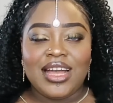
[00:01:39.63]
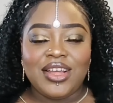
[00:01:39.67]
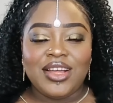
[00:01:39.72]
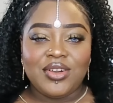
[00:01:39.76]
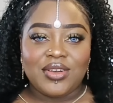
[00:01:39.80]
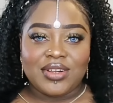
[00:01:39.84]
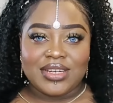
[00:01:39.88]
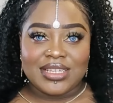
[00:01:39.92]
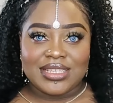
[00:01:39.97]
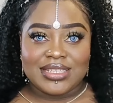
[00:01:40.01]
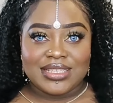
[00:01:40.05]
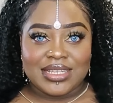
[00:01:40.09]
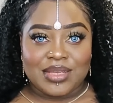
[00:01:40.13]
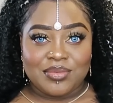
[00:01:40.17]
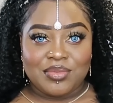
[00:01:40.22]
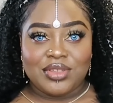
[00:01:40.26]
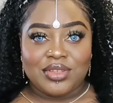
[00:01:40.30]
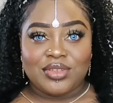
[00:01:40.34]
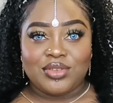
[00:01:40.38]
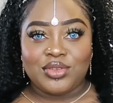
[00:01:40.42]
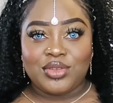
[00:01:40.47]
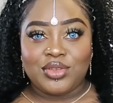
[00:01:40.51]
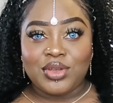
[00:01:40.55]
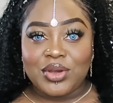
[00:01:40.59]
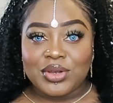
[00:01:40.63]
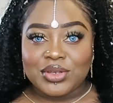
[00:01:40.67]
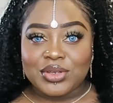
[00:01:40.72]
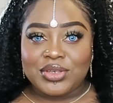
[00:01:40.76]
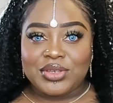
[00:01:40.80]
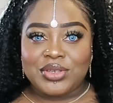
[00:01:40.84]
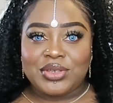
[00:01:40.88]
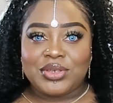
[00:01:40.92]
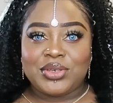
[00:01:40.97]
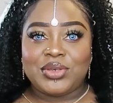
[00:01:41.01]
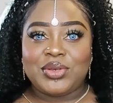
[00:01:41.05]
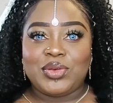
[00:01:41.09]
Alors les amis,
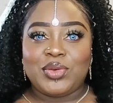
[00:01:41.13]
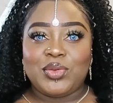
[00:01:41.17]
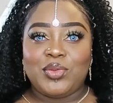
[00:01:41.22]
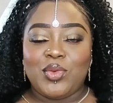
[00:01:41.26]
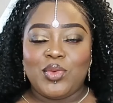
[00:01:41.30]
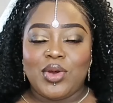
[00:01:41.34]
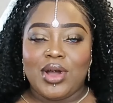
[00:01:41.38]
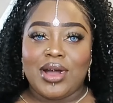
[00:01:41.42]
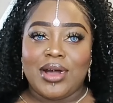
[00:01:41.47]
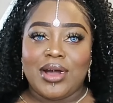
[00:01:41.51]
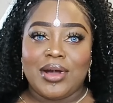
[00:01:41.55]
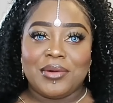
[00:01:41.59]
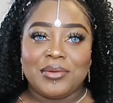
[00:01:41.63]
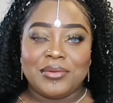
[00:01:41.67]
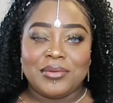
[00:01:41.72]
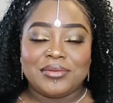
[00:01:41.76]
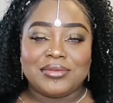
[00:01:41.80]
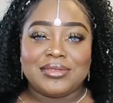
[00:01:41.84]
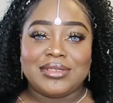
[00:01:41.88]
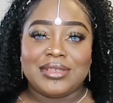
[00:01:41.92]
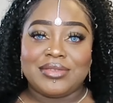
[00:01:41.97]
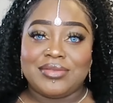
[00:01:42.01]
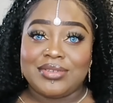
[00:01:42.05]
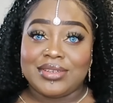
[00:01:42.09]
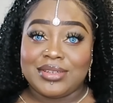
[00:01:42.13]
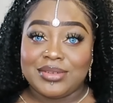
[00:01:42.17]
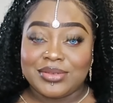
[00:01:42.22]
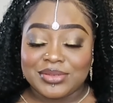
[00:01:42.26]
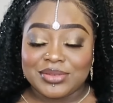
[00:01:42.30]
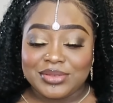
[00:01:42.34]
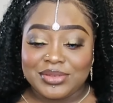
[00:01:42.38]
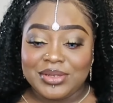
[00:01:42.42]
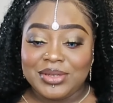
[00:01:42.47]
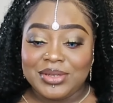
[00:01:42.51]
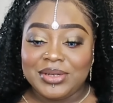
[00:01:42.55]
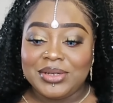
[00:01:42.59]
donc, waouh, ça fait
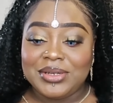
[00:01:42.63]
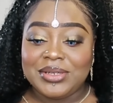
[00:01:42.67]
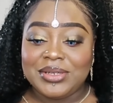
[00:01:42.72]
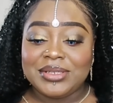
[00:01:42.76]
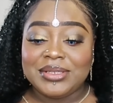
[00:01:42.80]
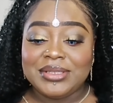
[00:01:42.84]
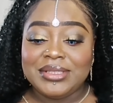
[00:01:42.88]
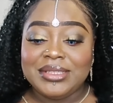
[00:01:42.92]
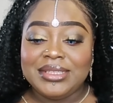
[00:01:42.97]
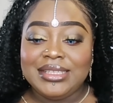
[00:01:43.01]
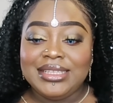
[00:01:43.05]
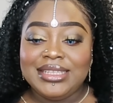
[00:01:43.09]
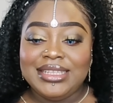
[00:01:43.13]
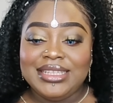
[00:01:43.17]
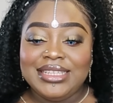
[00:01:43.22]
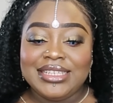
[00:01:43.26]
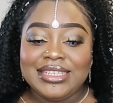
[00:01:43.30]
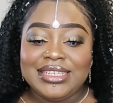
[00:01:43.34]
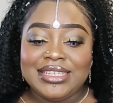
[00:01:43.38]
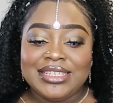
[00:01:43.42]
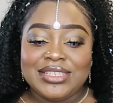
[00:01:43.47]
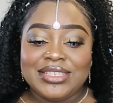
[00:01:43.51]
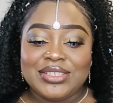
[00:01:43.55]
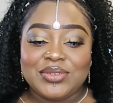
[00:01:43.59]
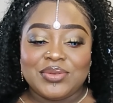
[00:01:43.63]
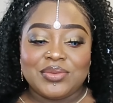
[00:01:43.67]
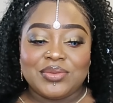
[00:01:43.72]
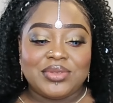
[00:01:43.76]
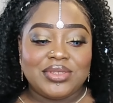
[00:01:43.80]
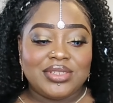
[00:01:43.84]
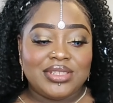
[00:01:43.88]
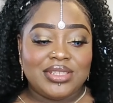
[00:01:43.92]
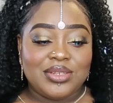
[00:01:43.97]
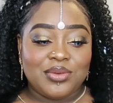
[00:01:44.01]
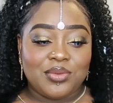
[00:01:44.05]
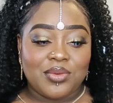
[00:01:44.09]
longtemps je me
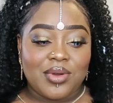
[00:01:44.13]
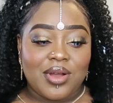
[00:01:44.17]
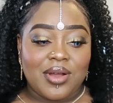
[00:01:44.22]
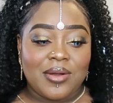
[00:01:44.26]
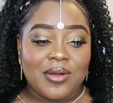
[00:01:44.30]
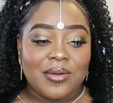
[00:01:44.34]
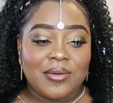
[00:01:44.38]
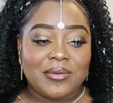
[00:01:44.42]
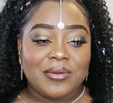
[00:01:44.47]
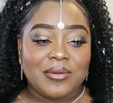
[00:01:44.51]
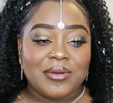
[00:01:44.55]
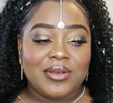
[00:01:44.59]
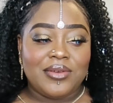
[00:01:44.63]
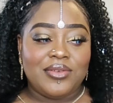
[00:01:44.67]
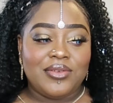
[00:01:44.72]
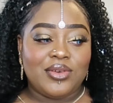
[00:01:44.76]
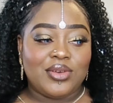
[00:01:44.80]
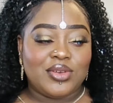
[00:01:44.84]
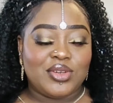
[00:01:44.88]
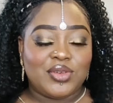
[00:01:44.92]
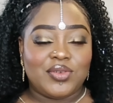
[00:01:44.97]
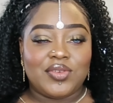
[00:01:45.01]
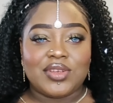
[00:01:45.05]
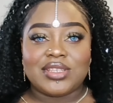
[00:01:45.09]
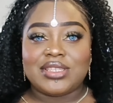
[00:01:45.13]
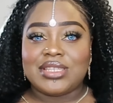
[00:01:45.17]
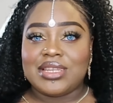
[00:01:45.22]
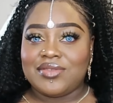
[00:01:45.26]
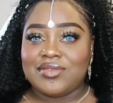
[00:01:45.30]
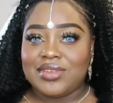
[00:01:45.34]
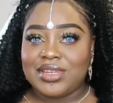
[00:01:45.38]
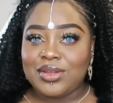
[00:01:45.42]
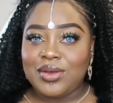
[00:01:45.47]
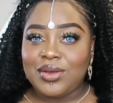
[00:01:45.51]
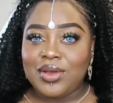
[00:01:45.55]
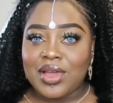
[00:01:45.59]
suis dit, waouh, faut que je fasse une
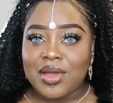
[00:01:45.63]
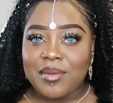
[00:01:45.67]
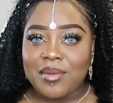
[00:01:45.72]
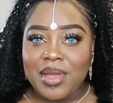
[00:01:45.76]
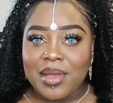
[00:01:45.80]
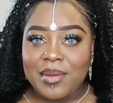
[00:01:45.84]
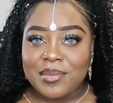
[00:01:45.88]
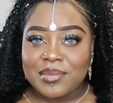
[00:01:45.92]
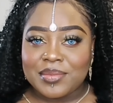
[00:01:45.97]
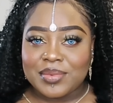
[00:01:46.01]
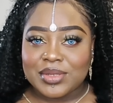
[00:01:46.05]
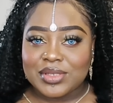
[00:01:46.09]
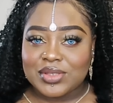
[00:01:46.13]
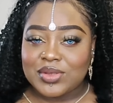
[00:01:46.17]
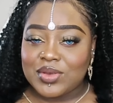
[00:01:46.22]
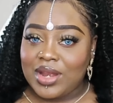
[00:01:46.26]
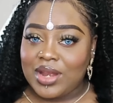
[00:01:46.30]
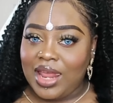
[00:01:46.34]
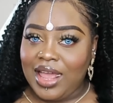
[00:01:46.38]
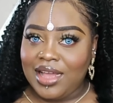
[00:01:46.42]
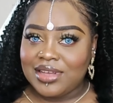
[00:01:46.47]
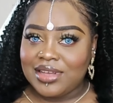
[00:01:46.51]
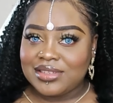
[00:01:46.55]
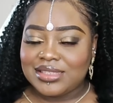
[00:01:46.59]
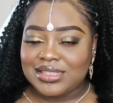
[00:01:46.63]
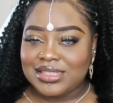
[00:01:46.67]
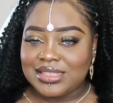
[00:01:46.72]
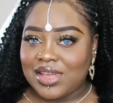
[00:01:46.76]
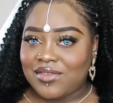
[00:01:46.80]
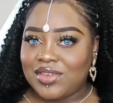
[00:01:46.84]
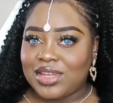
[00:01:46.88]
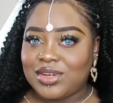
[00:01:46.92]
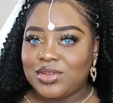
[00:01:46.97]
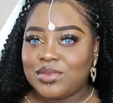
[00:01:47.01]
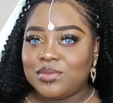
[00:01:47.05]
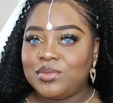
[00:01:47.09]
vidéo quand même, parce que là, ça
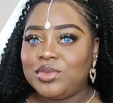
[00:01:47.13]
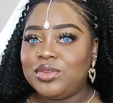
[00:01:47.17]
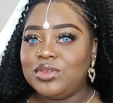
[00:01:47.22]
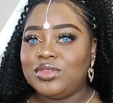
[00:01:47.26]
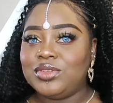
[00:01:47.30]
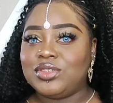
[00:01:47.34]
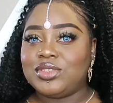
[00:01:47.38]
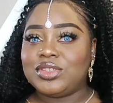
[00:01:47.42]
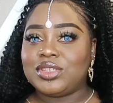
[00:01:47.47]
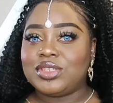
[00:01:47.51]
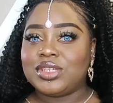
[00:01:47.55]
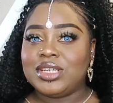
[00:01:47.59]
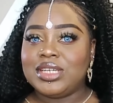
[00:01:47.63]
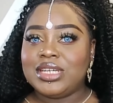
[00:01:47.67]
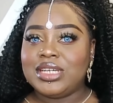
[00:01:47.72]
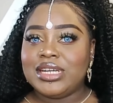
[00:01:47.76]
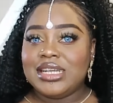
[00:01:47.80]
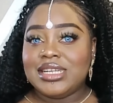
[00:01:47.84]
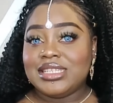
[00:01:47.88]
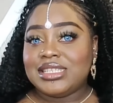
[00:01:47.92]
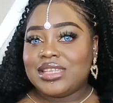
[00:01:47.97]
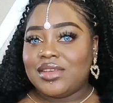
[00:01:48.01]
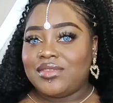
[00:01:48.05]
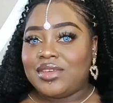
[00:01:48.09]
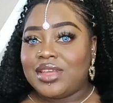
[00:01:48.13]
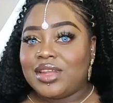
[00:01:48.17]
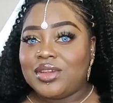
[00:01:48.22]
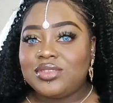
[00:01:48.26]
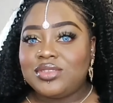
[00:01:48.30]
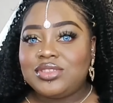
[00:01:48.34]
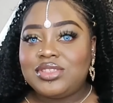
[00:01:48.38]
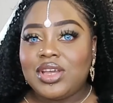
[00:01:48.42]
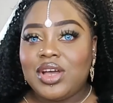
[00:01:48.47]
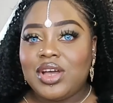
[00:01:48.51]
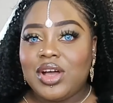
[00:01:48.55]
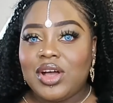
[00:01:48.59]
va deux minutes. Ça fait
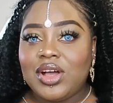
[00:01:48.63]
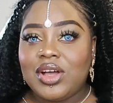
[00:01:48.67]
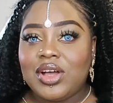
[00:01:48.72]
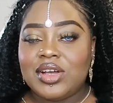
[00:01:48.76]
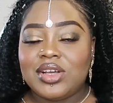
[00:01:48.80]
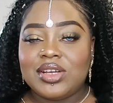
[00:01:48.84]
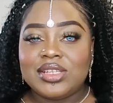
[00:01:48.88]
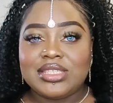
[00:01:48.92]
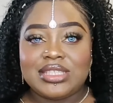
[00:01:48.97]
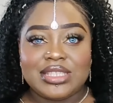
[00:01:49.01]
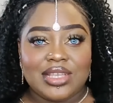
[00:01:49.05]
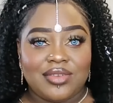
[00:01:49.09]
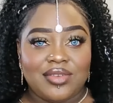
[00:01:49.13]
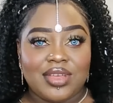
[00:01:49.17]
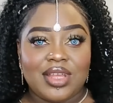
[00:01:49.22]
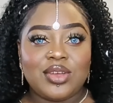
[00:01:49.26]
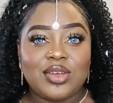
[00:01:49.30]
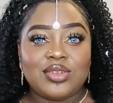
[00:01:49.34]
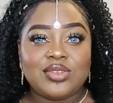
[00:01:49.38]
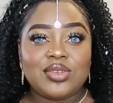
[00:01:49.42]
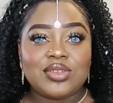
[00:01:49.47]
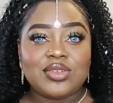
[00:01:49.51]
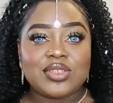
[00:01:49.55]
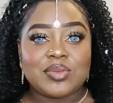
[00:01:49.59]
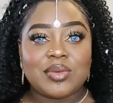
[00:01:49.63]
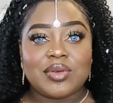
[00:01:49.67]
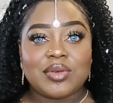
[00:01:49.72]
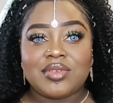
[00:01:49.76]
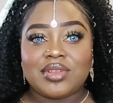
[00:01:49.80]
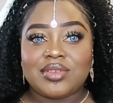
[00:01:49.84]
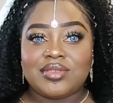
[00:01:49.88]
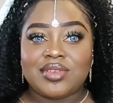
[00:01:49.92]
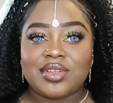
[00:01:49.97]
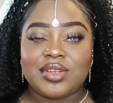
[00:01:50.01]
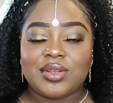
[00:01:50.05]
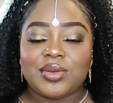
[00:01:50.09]
longtemps, ça fait longtemps que je n'ai pas
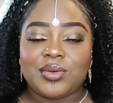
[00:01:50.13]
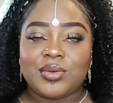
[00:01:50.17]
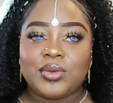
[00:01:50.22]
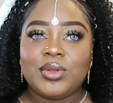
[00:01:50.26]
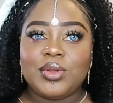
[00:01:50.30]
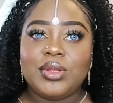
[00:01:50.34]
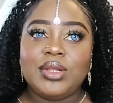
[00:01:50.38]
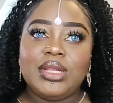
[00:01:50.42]
fait de vidéo.